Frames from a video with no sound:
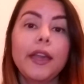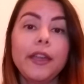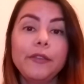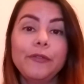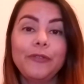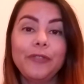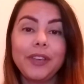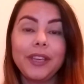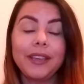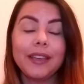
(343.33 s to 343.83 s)

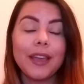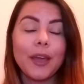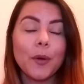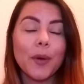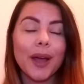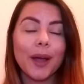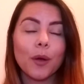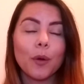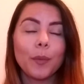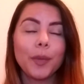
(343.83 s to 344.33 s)
Enfim, eu
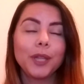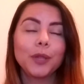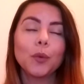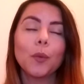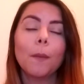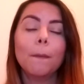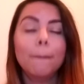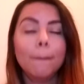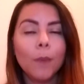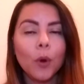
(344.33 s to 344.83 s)

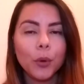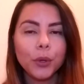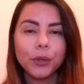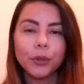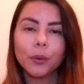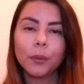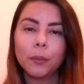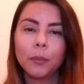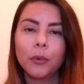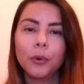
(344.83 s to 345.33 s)
recomendo
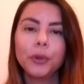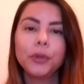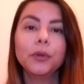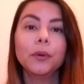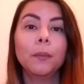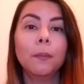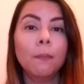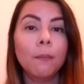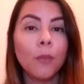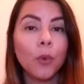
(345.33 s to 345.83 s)
muito,
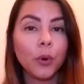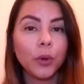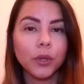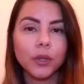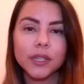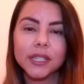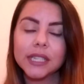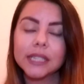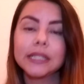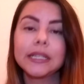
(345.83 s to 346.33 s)
muito,
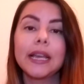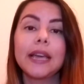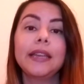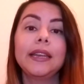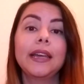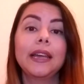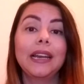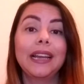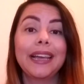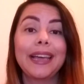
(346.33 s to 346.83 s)
muito essa
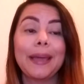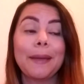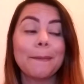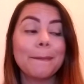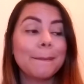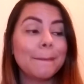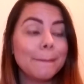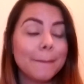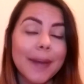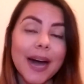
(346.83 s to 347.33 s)
série, ela é
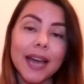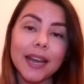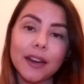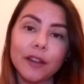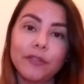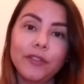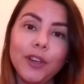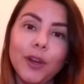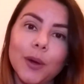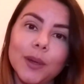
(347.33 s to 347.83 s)

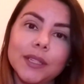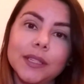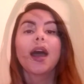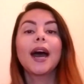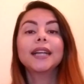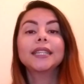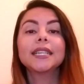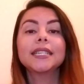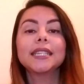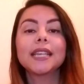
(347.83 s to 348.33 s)
maravilhosa.
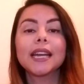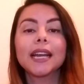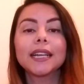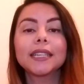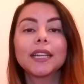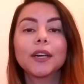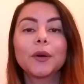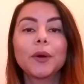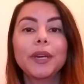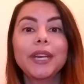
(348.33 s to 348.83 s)
A terceira
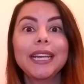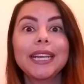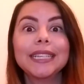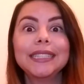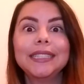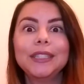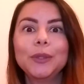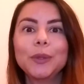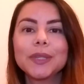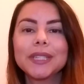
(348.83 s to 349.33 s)

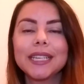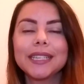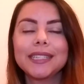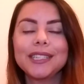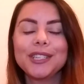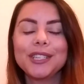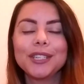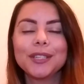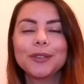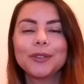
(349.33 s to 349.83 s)
categoria dos
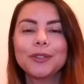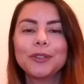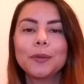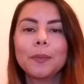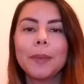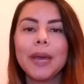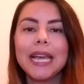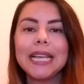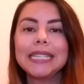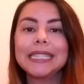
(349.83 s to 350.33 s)
assistidos do
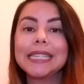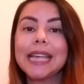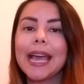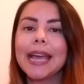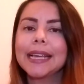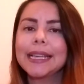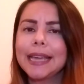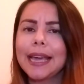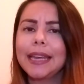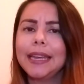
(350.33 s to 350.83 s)
mês
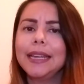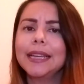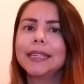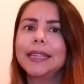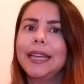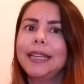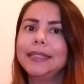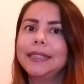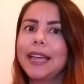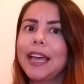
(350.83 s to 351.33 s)
é Queria
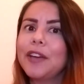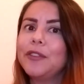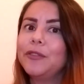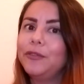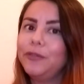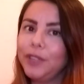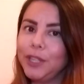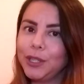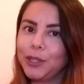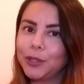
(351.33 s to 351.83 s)
Nem Ter
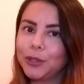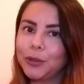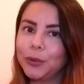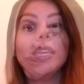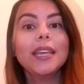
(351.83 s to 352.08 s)
Visto.